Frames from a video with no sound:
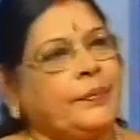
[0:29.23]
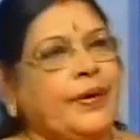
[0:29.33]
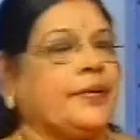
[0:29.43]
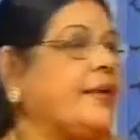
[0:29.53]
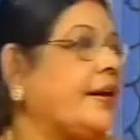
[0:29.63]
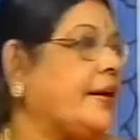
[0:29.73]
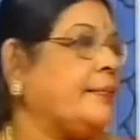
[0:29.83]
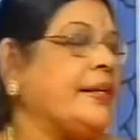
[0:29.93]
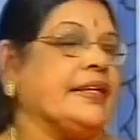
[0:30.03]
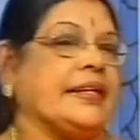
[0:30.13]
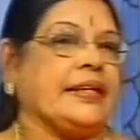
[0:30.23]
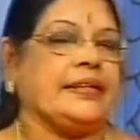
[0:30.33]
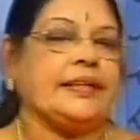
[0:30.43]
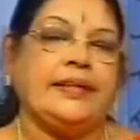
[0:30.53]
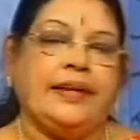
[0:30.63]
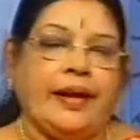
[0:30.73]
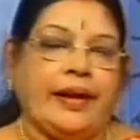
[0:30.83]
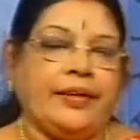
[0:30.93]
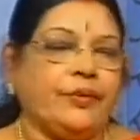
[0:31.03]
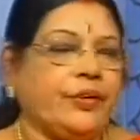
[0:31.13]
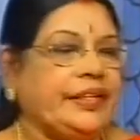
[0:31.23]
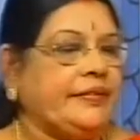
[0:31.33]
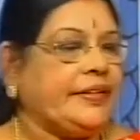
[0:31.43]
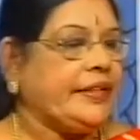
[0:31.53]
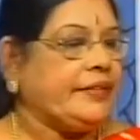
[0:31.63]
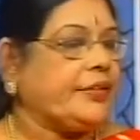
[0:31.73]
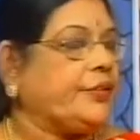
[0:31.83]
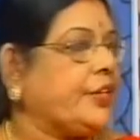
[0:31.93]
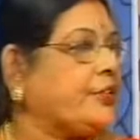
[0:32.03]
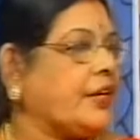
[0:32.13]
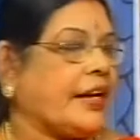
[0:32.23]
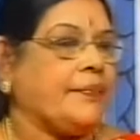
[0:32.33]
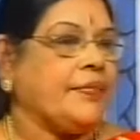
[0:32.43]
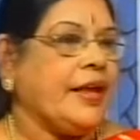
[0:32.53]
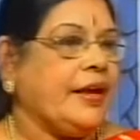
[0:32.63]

ரொம்ப அருமையாக அமைந்திருக்கிறது அந்த குரத்தி வந்து இவ குறி சொல்றா